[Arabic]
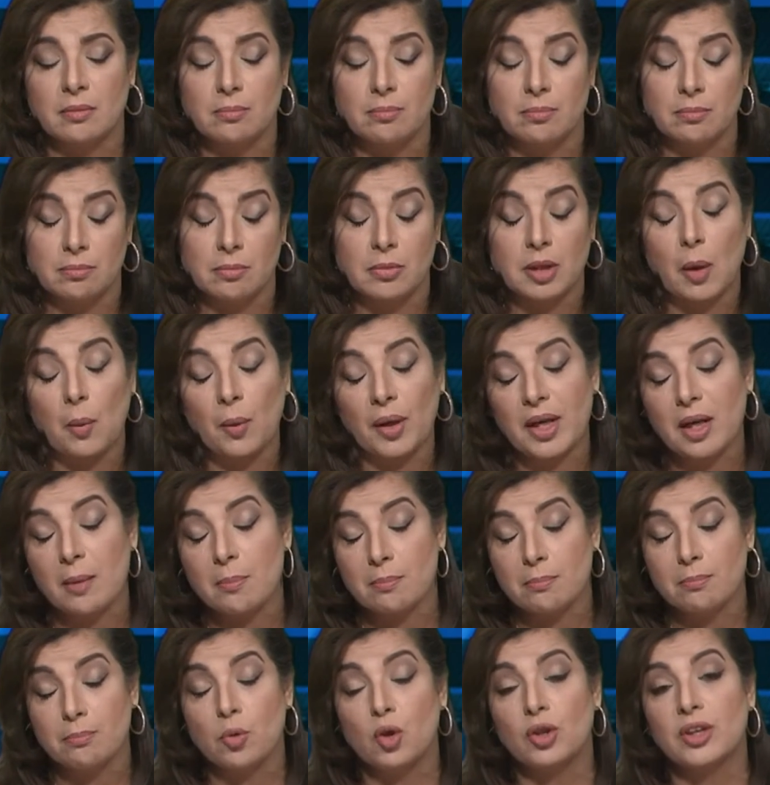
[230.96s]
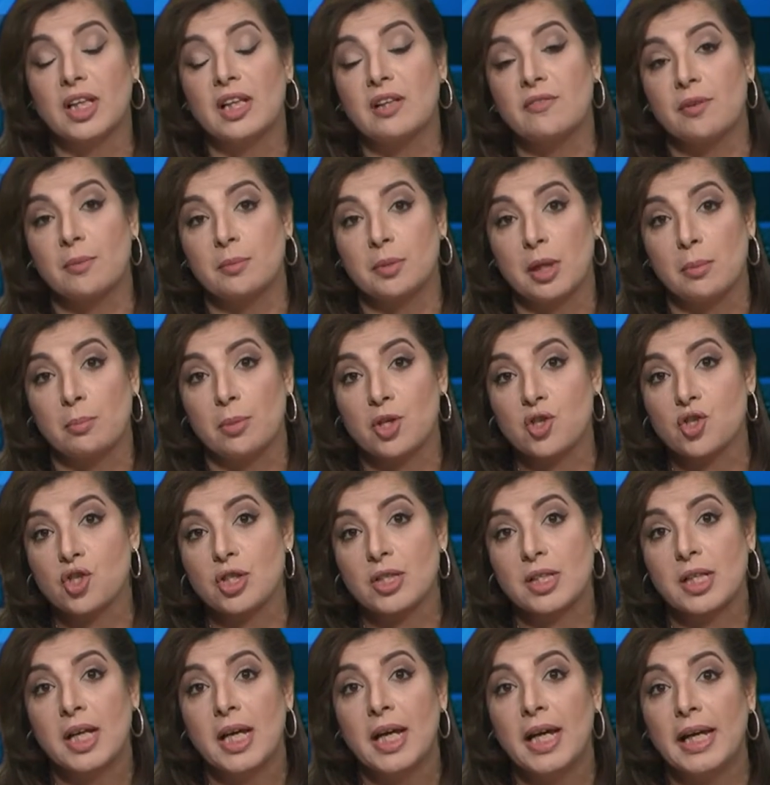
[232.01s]
نوعيه مختلفه من
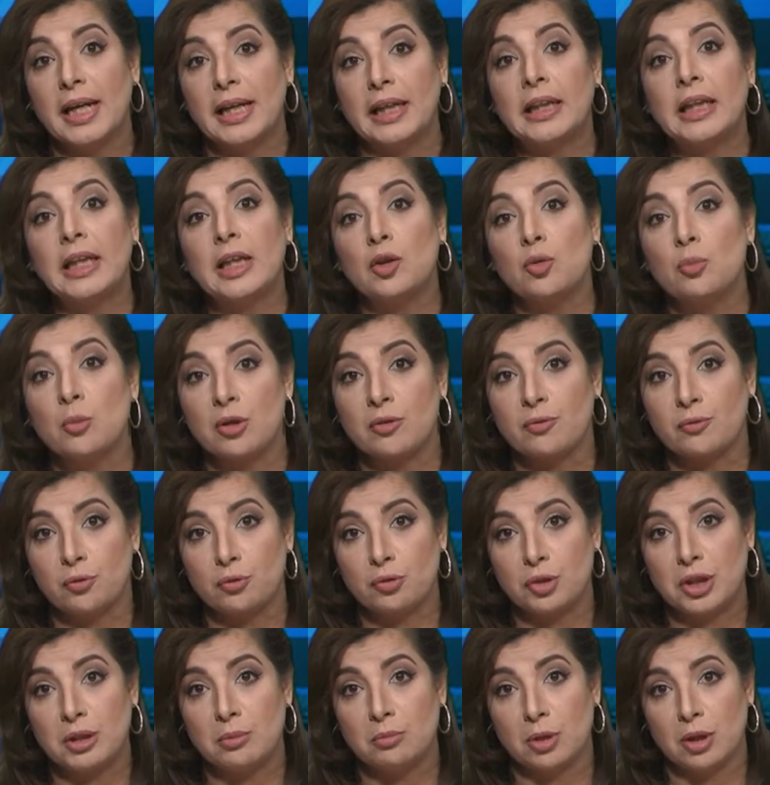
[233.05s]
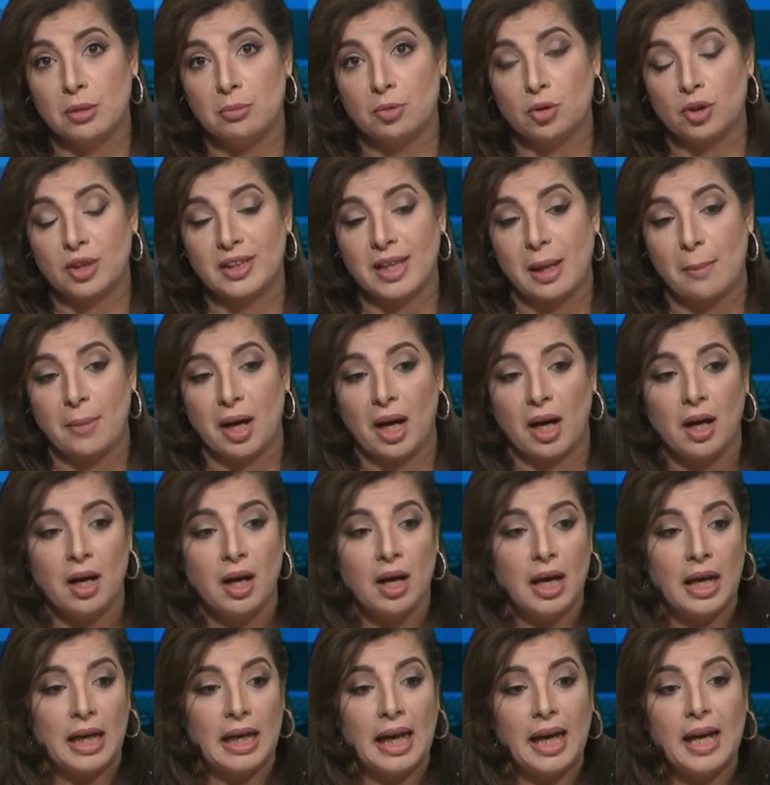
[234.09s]
البشر اللي كانوا مرفوضين من المجتمع
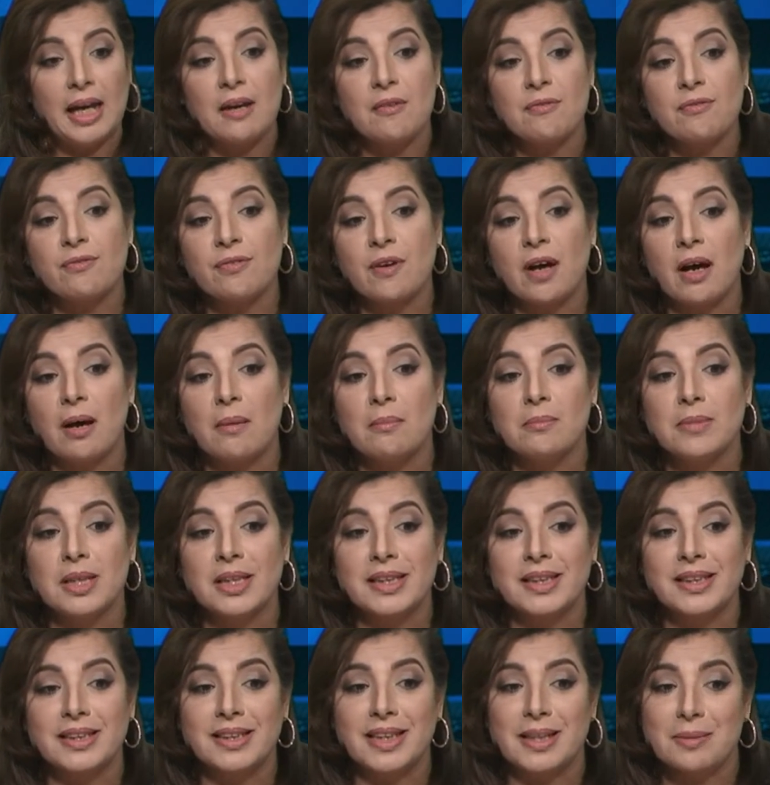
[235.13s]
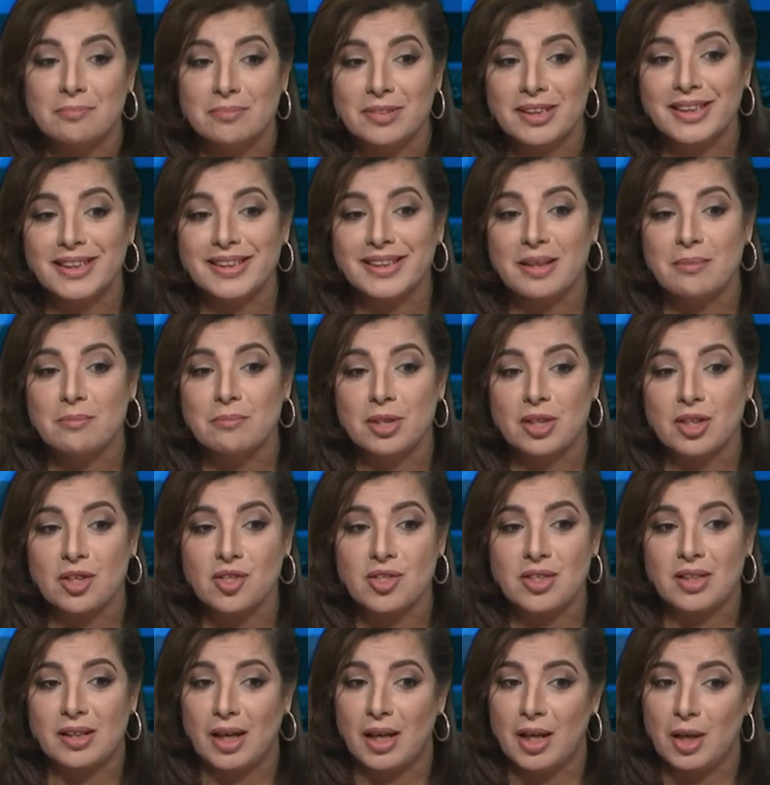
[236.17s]
الحقيقه فمن ضمن تم
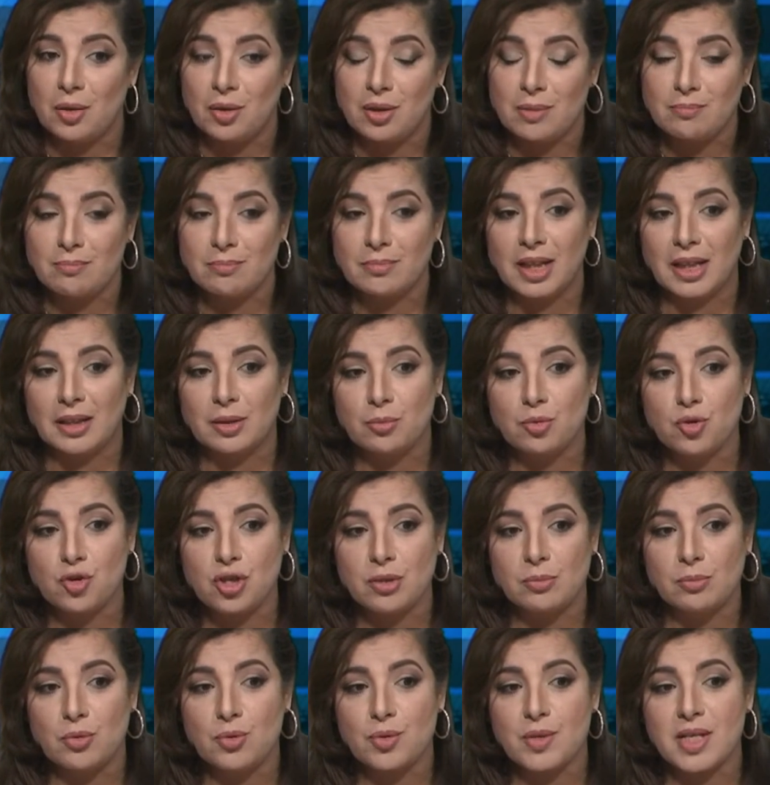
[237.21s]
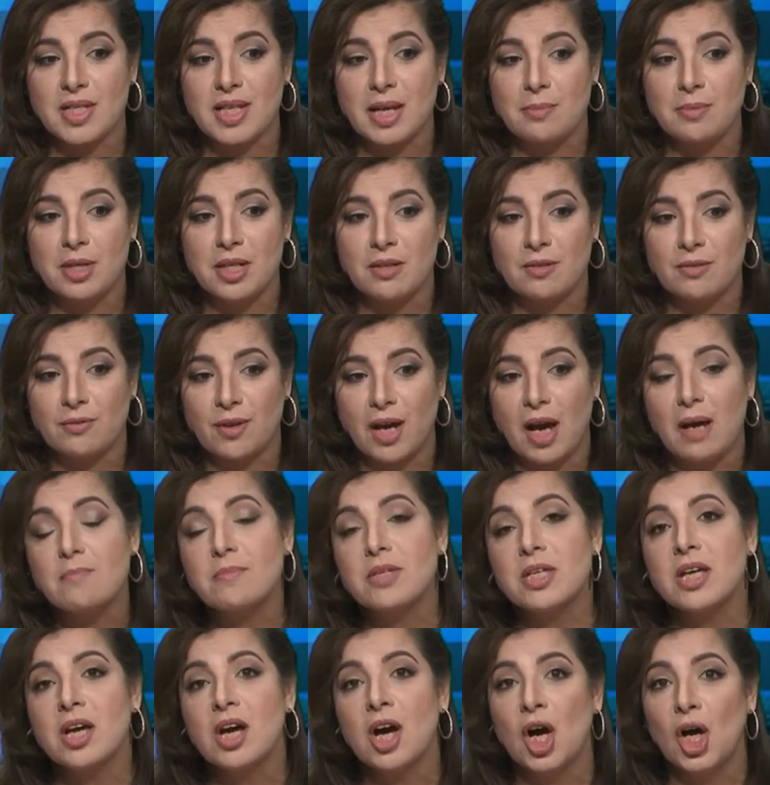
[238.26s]
رصد الحقيقه وانا يعني بشيد بالاستاذ امير
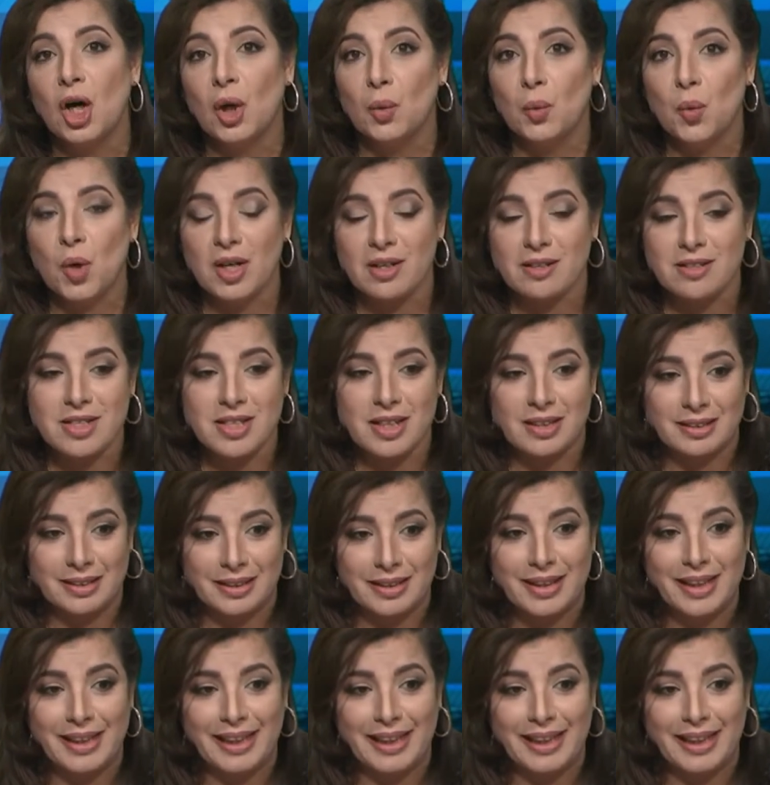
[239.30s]
فهمي هو رصد لنا